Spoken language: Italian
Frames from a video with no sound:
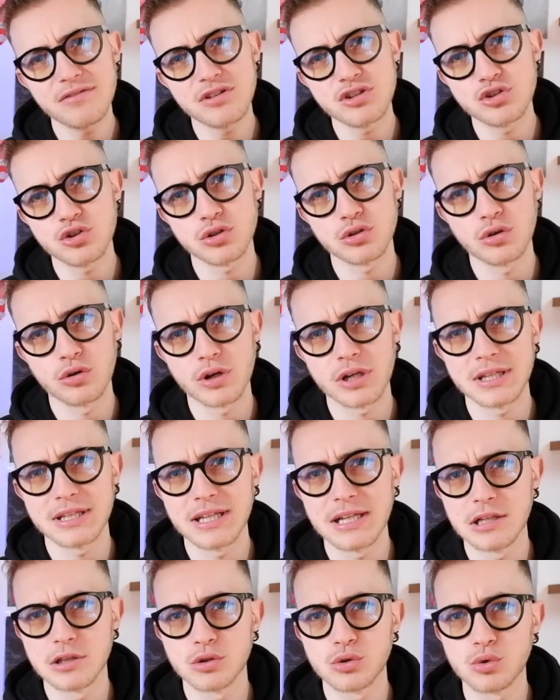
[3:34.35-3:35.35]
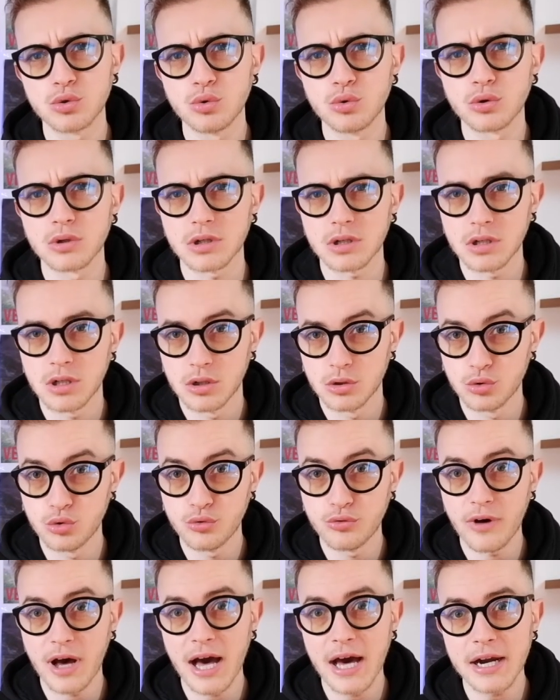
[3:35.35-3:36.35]
vincitore del Tour
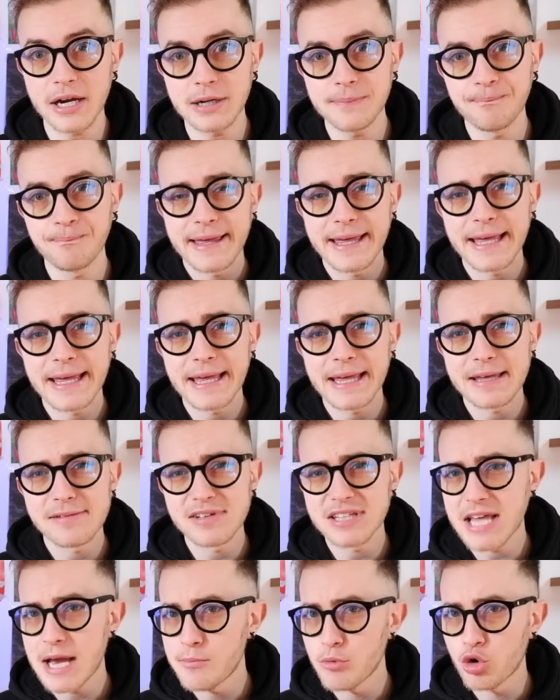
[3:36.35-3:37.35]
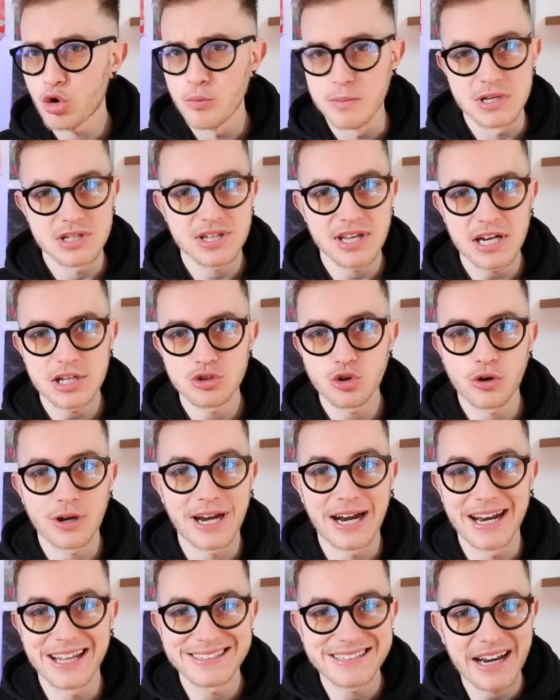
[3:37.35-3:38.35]
Duvar, e vediamo come se la
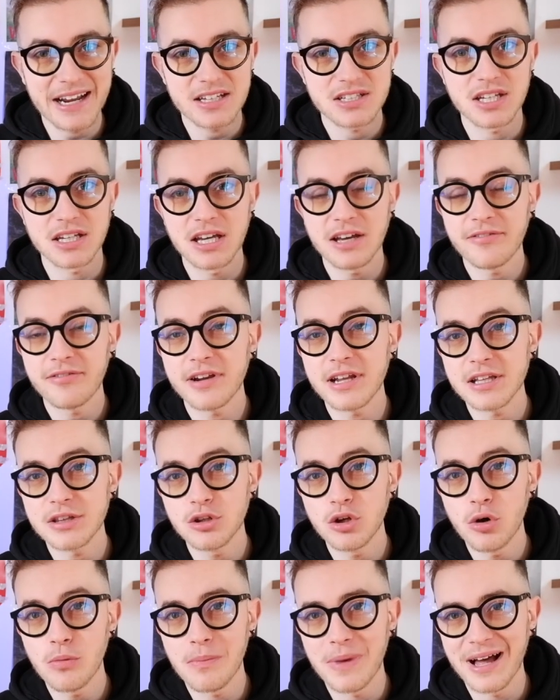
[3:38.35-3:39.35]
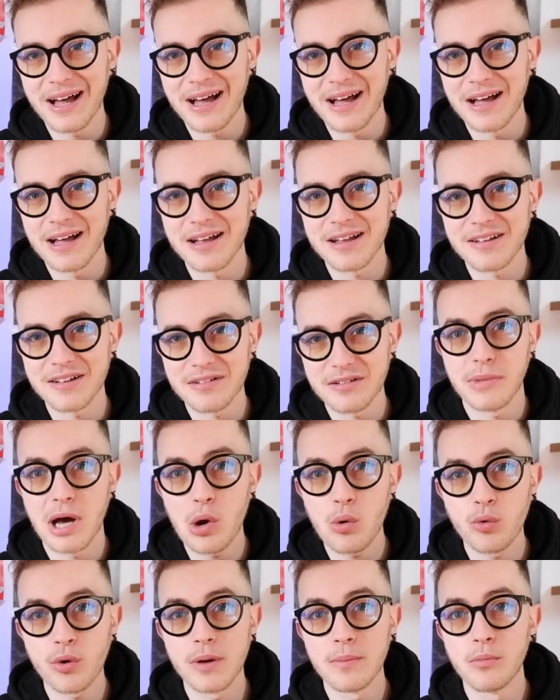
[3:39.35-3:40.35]
giocherà la Trek Segafredo, ma
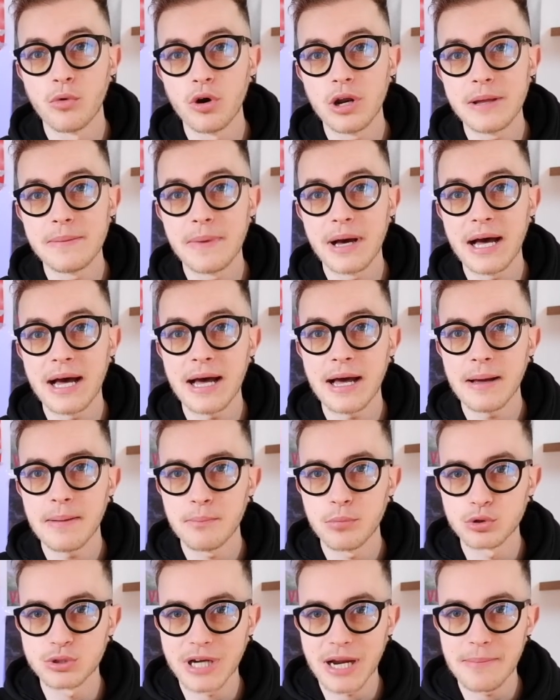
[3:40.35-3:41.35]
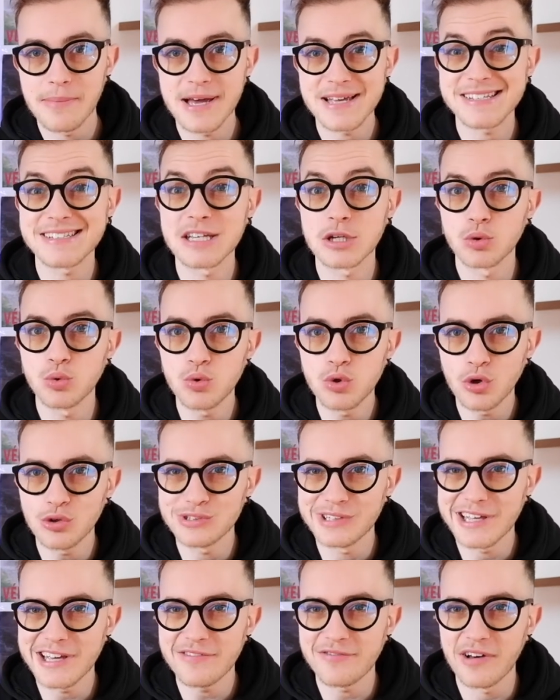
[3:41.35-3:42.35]
Bauke Mollema potrebbe essere uno
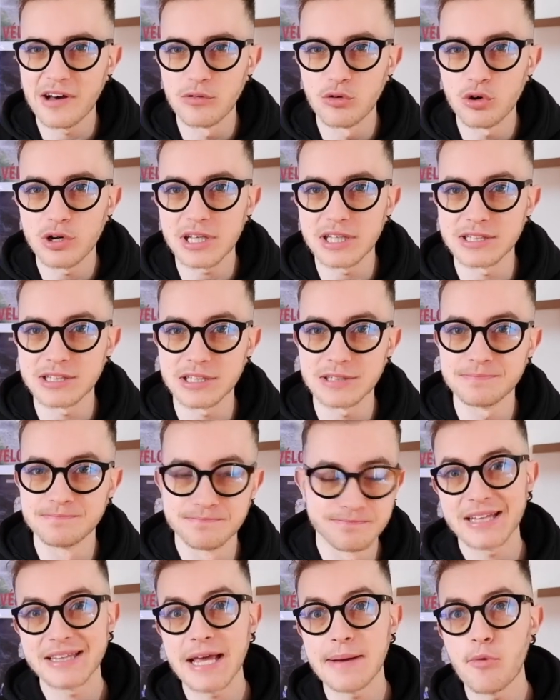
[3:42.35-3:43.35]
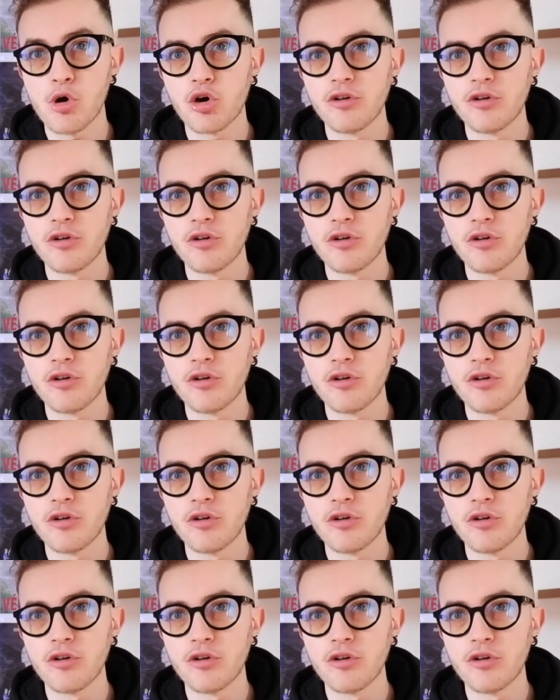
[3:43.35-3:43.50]
dei favoriti. Andiamo